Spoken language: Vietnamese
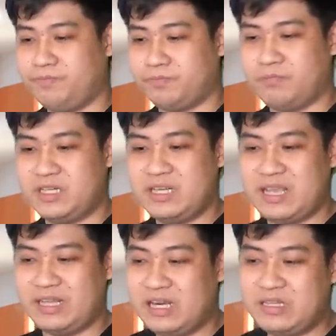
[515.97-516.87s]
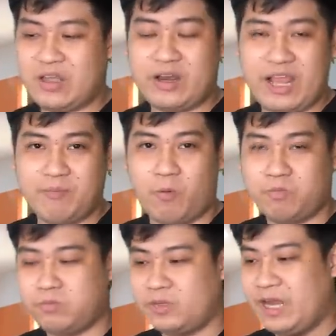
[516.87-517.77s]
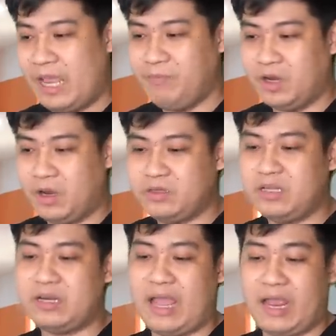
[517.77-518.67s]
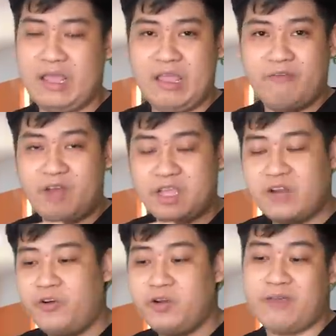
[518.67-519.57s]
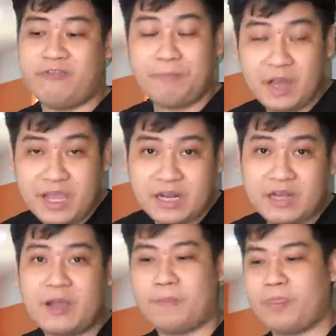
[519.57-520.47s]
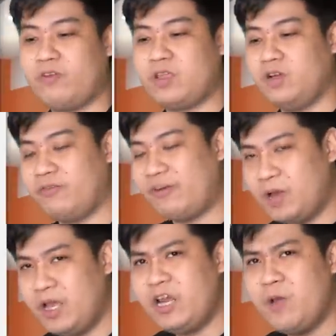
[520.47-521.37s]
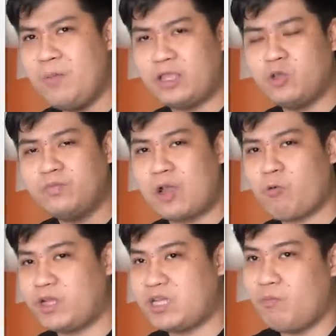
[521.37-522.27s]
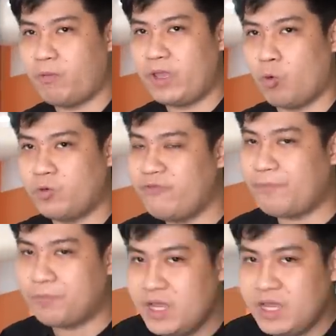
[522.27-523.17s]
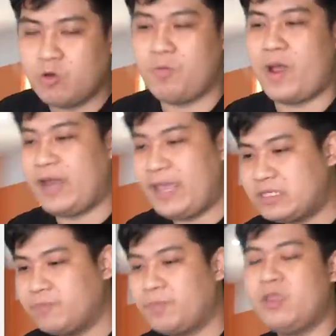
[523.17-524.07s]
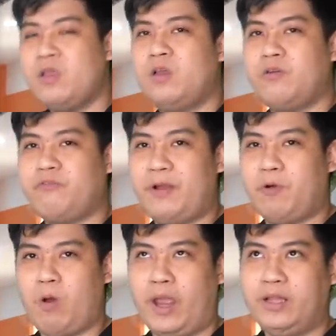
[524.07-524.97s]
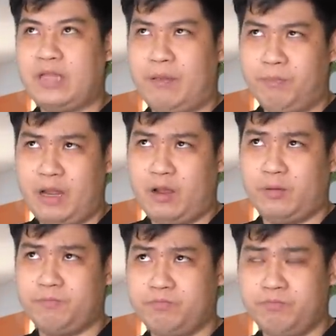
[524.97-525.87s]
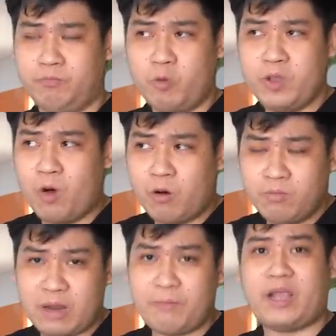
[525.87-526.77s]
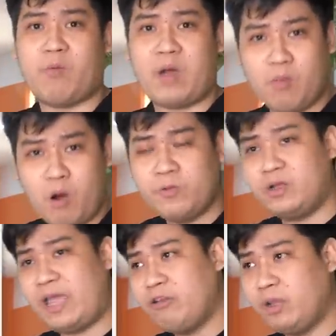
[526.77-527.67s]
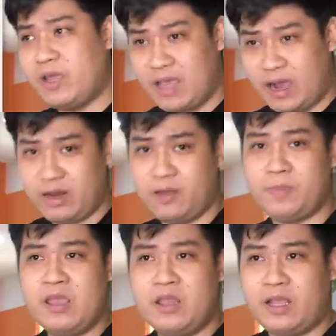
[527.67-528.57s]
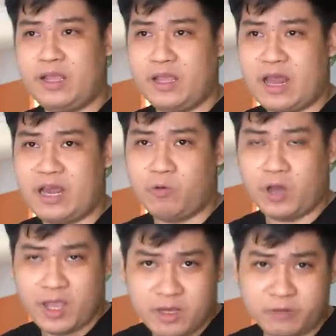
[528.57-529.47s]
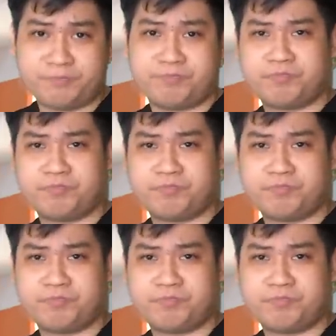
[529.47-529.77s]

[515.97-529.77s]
mình xin giải thích cho anh em một cái điểm nữa tức là về trên phương diện pháp lý đó ha về trên phương diện pháp lý nếu mà chúng ta quan sát một cái cuộc chiến pháp lý của Binance vào khoảng tầm là ừ, quý 4 năm 2021 kéo tới bây giờ đó thì anh em có để ý không